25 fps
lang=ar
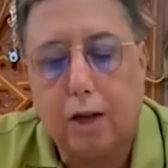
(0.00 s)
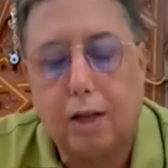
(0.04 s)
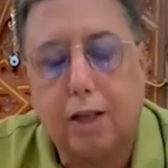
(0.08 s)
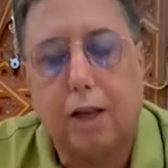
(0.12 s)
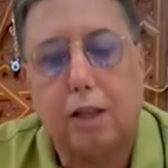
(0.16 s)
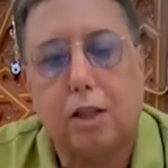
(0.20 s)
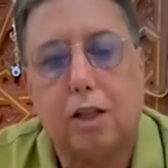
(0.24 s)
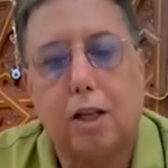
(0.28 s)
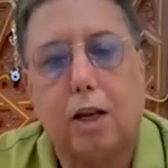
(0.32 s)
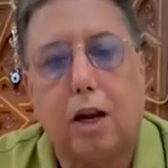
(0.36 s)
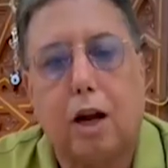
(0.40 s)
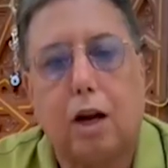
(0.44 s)

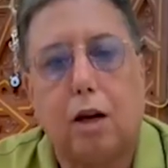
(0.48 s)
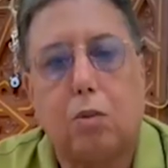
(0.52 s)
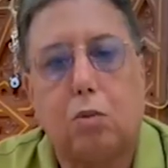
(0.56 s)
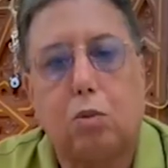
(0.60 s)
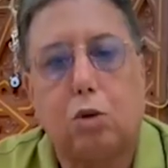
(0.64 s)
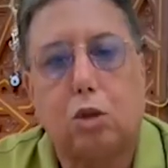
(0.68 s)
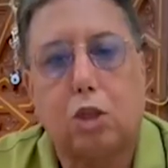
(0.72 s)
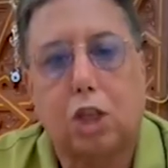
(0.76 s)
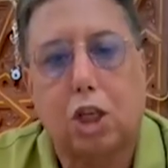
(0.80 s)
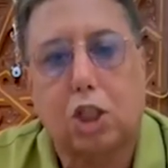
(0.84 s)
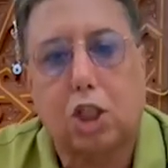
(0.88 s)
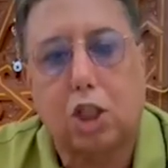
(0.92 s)
الكثيرة
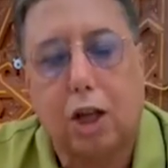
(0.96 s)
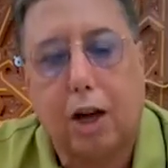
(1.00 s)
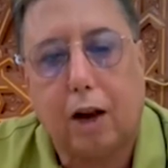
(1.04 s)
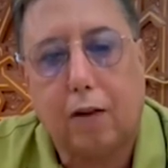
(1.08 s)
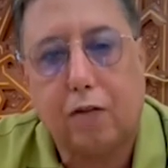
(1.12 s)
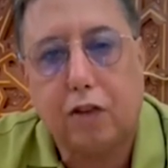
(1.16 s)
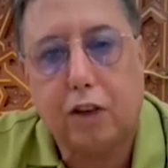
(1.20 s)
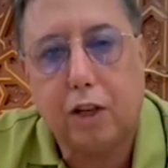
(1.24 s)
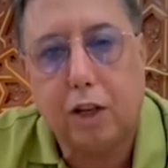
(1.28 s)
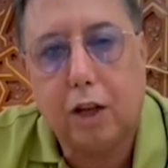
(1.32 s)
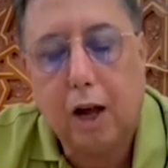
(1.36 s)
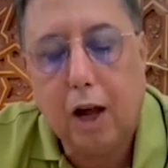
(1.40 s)
المنتشرة
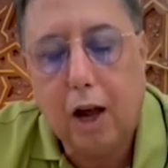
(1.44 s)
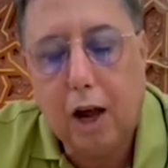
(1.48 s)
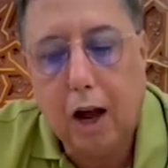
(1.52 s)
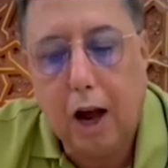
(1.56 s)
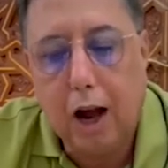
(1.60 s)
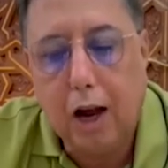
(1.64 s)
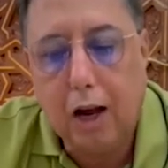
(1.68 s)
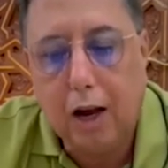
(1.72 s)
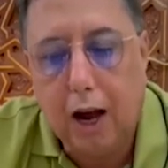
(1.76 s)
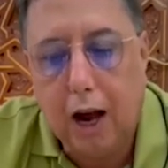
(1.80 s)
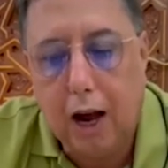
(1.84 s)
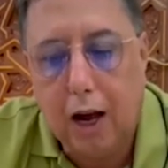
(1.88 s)
في
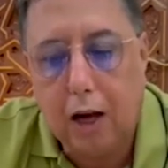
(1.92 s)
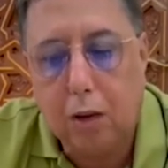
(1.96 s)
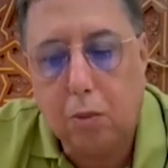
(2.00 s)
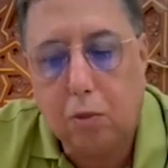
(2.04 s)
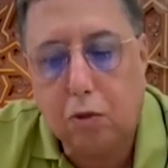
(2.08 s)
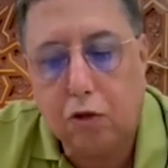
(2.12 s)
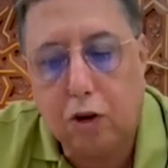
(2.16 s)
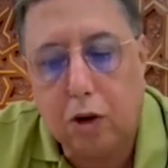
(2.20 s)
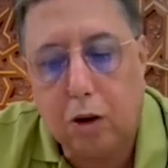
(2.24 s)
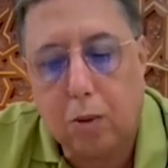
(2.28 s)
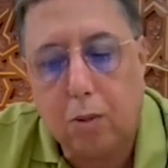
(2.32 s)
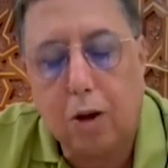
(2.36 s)
العالم
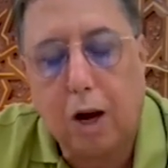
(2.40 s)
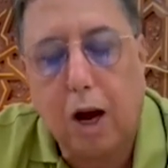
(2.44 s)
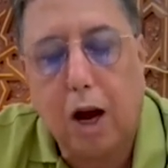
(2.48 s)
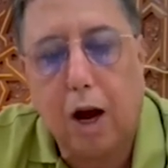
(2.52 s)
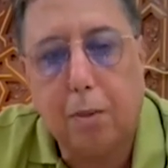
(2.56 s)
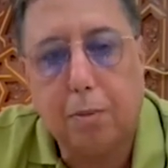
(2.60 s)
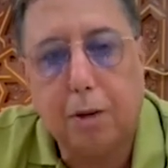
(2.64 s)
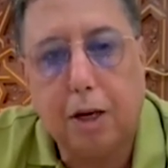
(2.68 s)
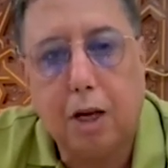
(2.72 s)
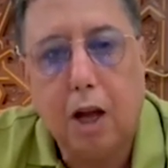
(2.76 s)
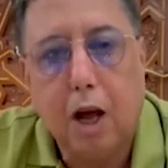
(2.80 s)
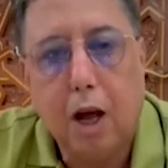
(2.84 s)
وفي
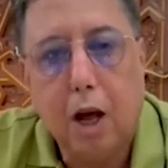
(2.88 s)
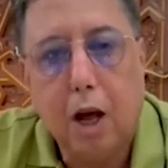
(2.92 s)
المقابل